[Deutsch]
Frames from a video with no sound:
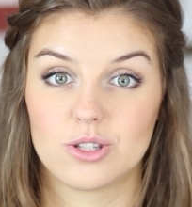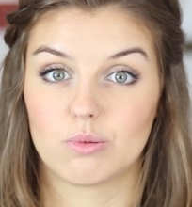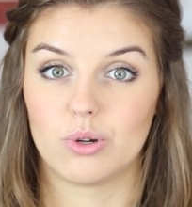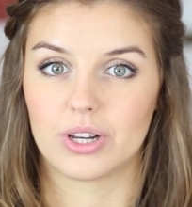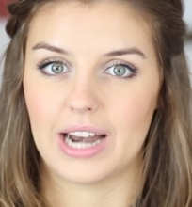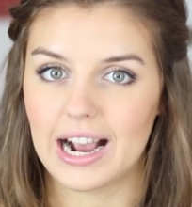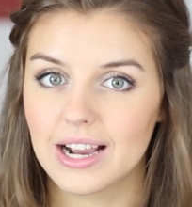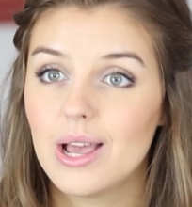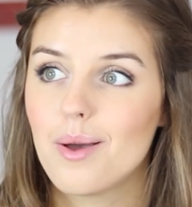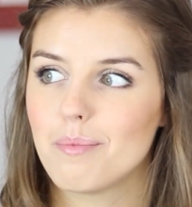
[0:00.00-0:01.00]
sie zum Glück
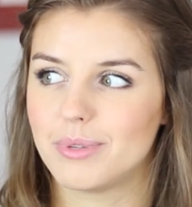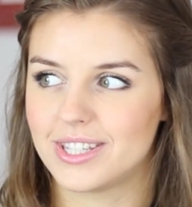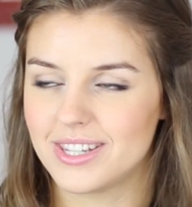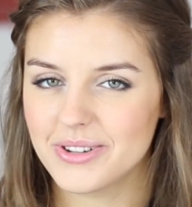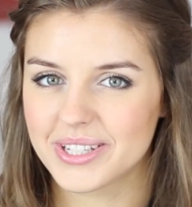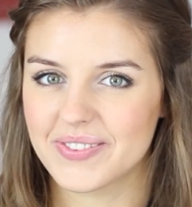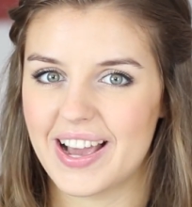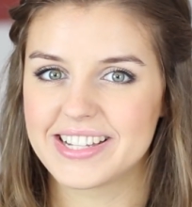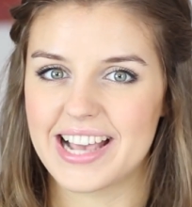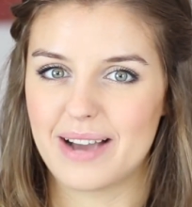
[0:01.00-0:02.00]
lang.
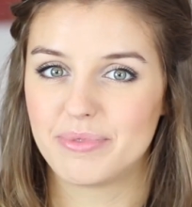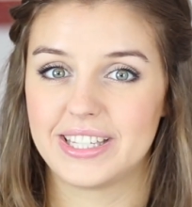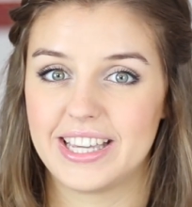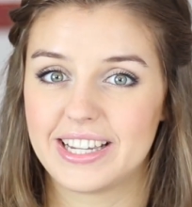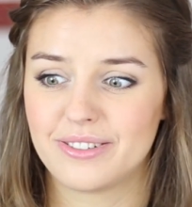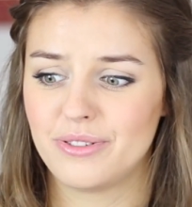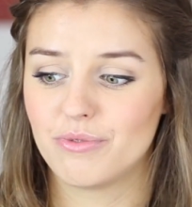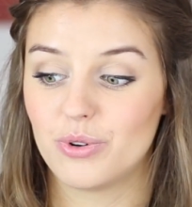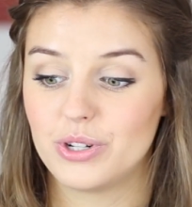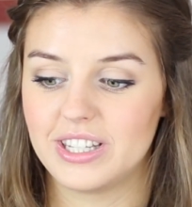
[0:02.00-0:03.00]
Beziehungsweise habe ich
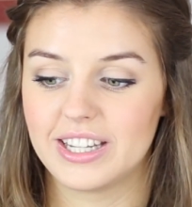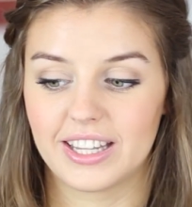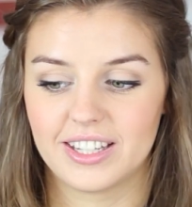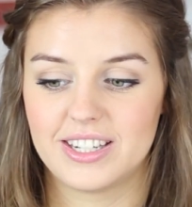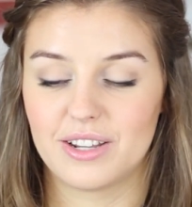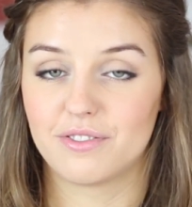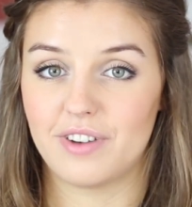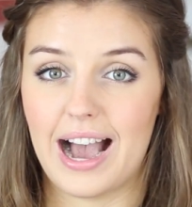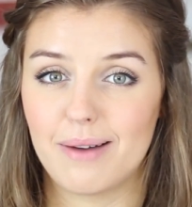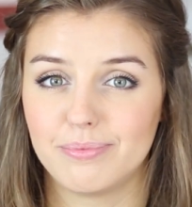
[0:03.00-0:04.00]
irgendwie wohl die richtigen
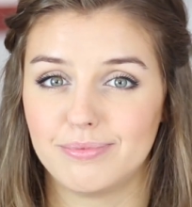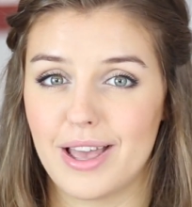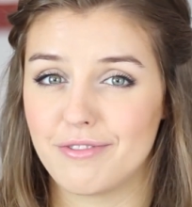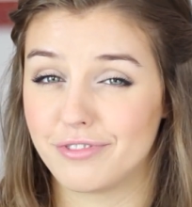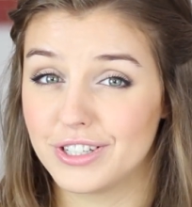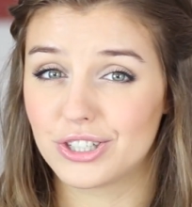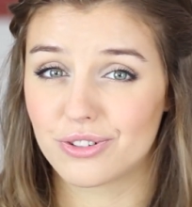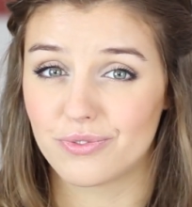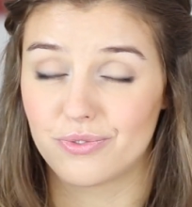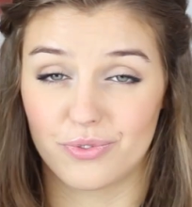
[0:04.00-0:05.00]
Farben
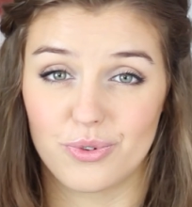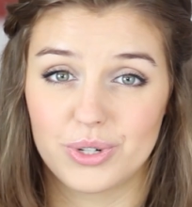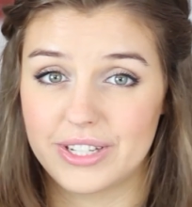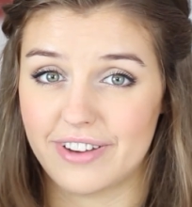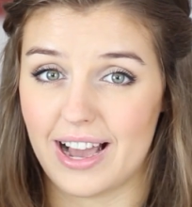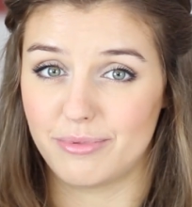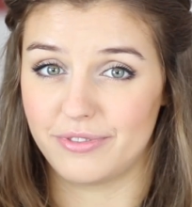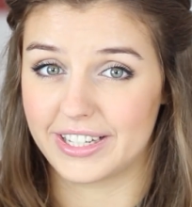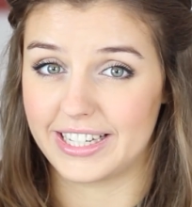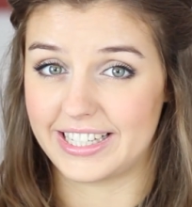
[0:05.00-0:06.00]
erwischt, wo die
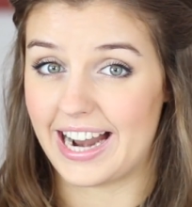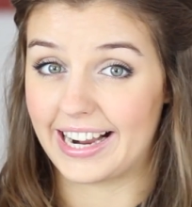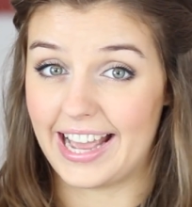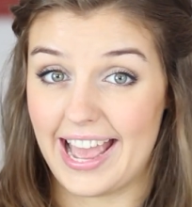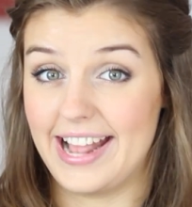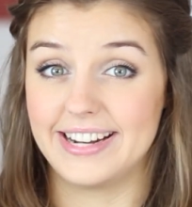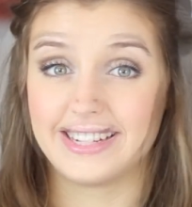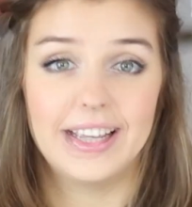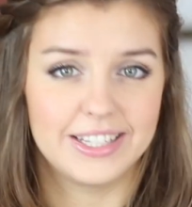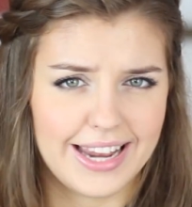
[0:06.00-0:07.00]
Farbe wirklich lange hält.
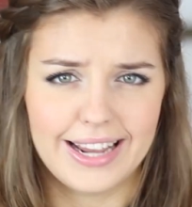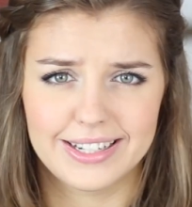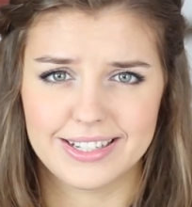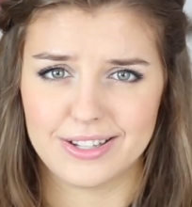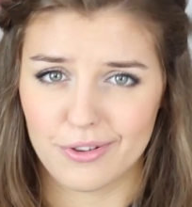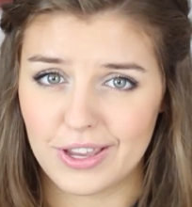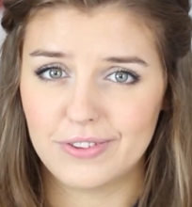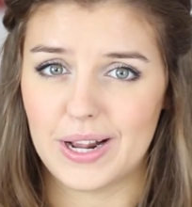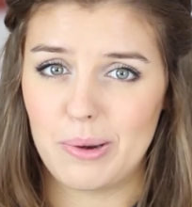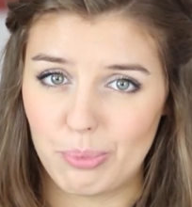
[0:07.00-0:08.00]
Ich denke, das ist auf
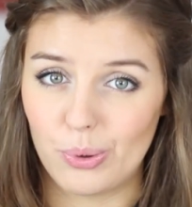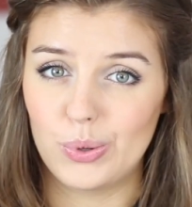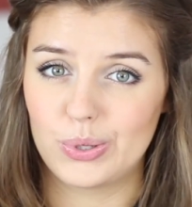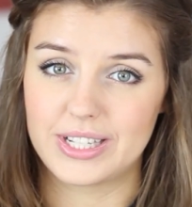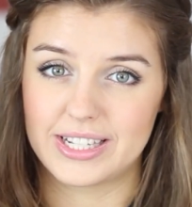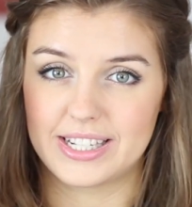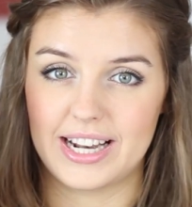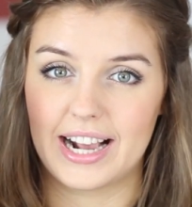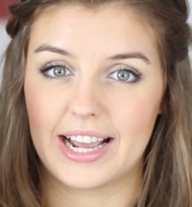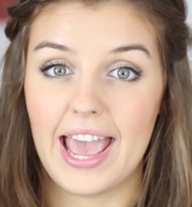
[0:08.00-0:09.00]
jeden Fall ein Bonus, dass es
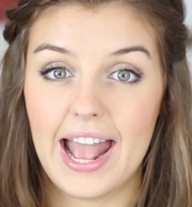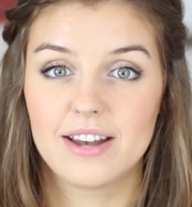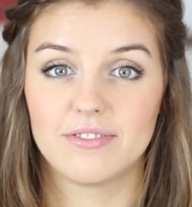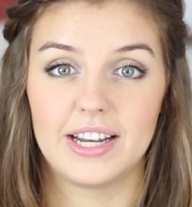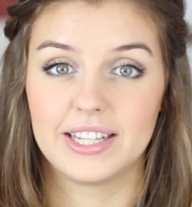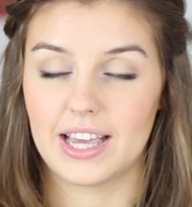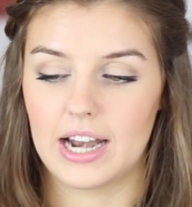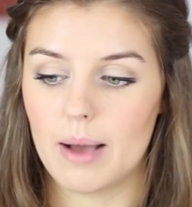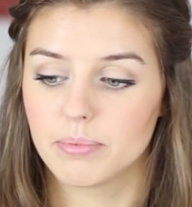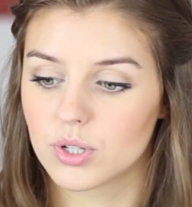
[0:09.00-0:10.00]
lange hält, weil ich
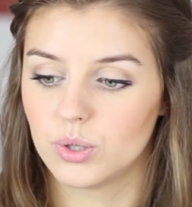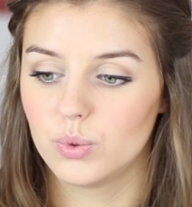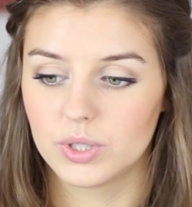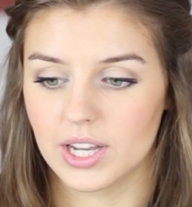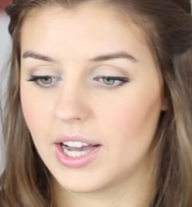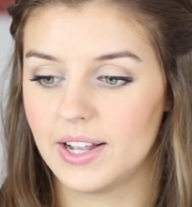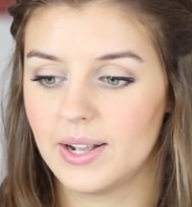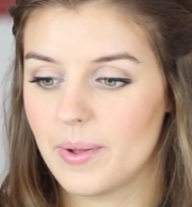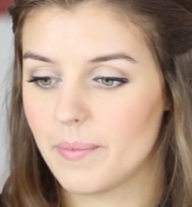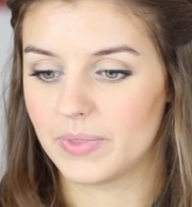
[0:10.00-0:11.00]
ein absoluter
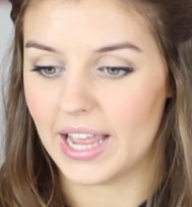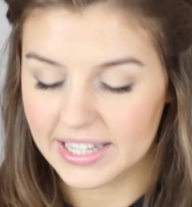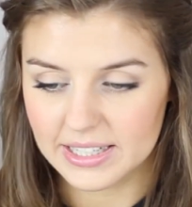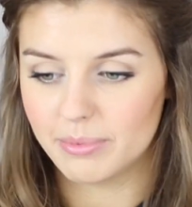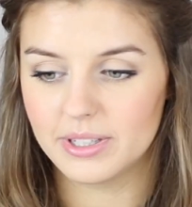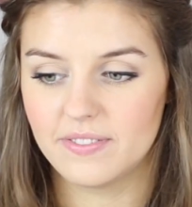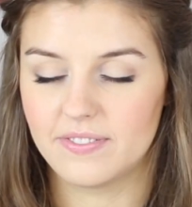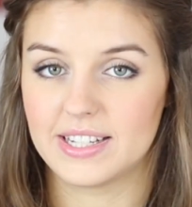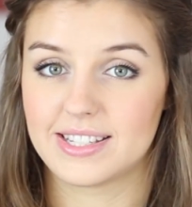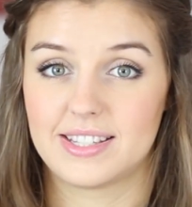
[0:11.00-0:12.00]
Hater
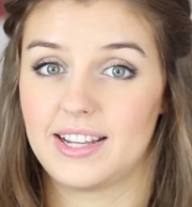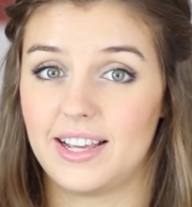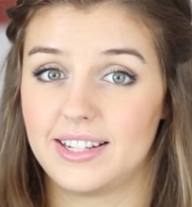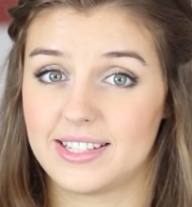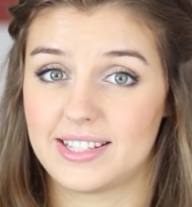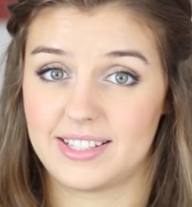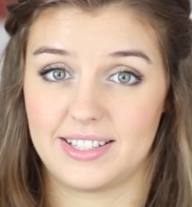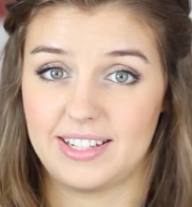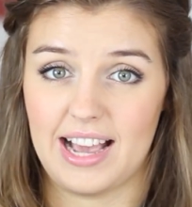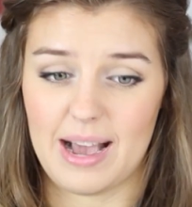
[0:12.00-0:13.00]
bin, was äh, das
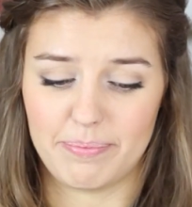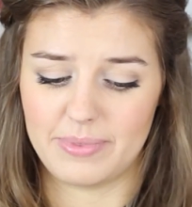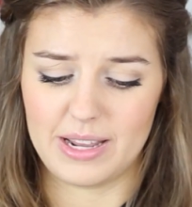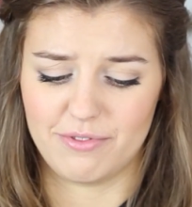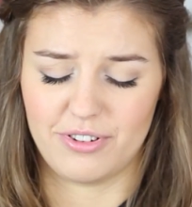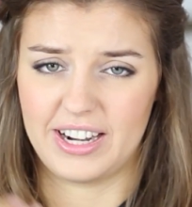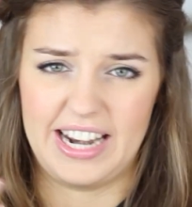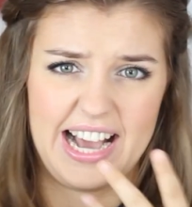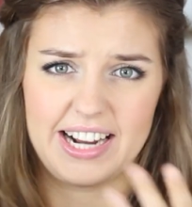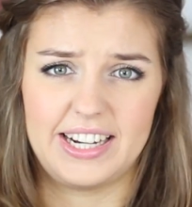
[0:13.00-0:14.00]
Abnehmen
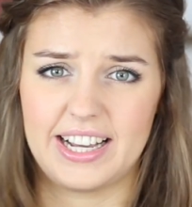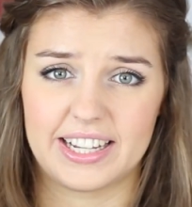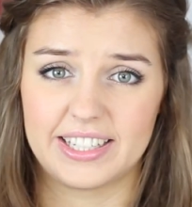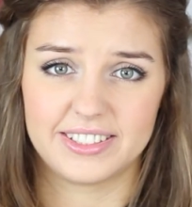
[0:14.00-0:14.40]
von Nagellack